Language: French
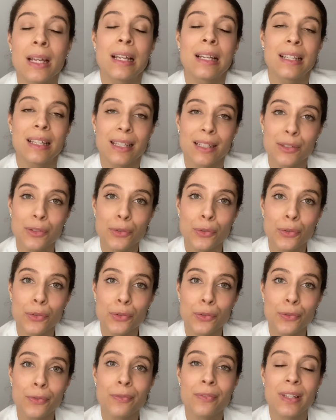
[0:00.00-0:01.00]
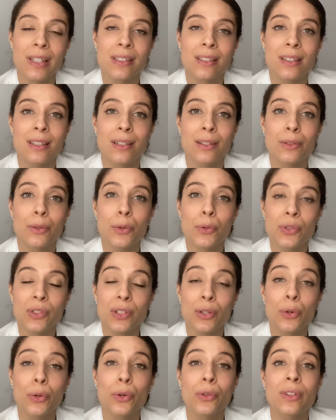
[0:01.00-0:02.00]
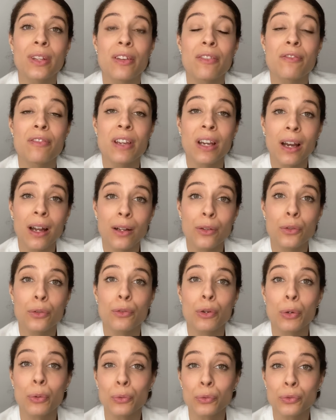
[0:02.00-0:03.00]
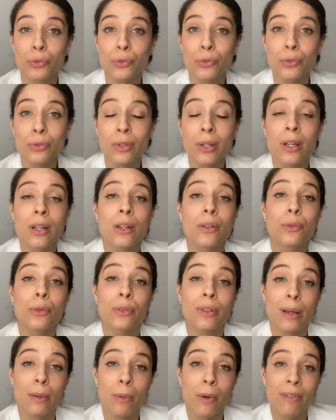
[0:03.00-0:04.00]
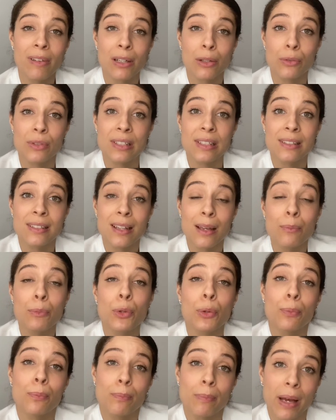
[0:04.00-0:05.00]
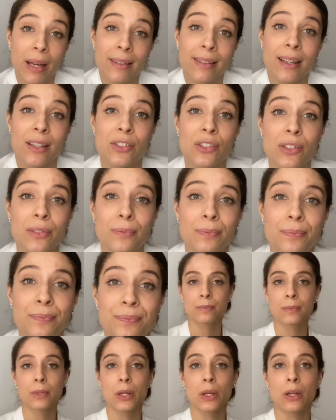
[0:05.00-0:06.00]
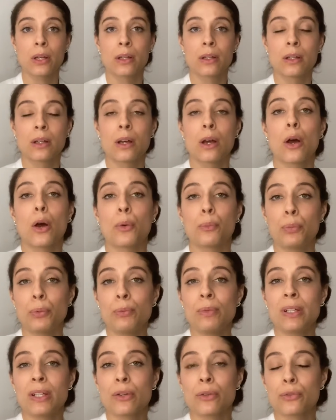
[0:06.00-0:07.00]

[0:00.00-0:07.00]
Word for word: Les réseaux sociaux facilitent aussi le côté viral de vos contenus, notamment avec le système de partage. En publiant